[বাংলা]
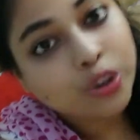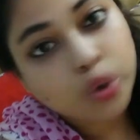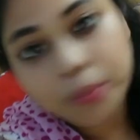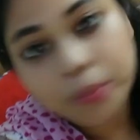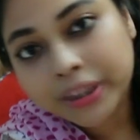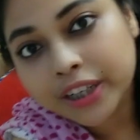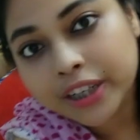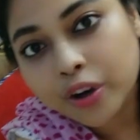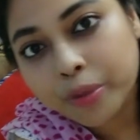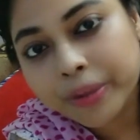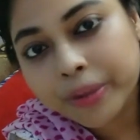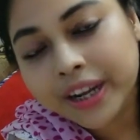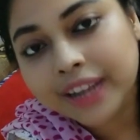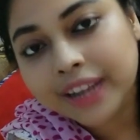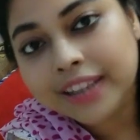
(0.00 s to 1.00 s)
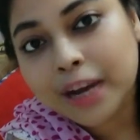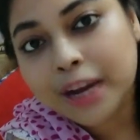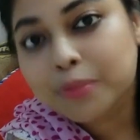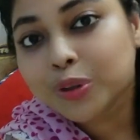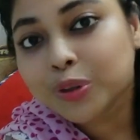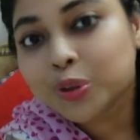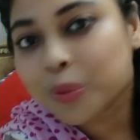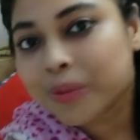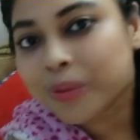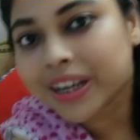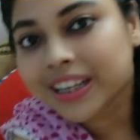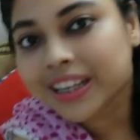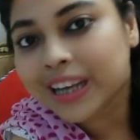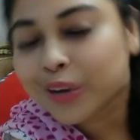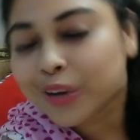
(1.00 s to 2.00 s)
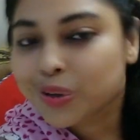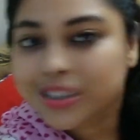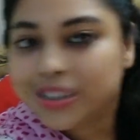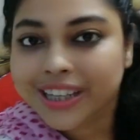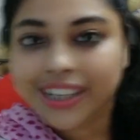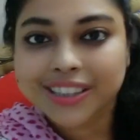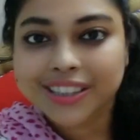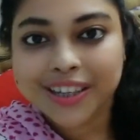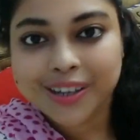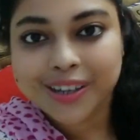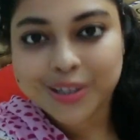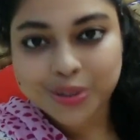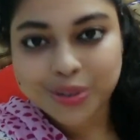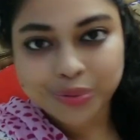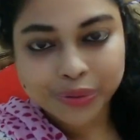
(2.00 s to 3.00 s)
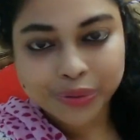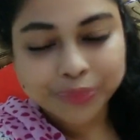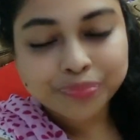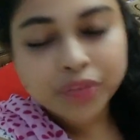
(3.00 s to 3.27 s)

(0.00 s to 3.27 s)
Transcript: তোমাদের অপেক্ষায় থাকবো তোমরা কি লেখো সেটা জানার জন্য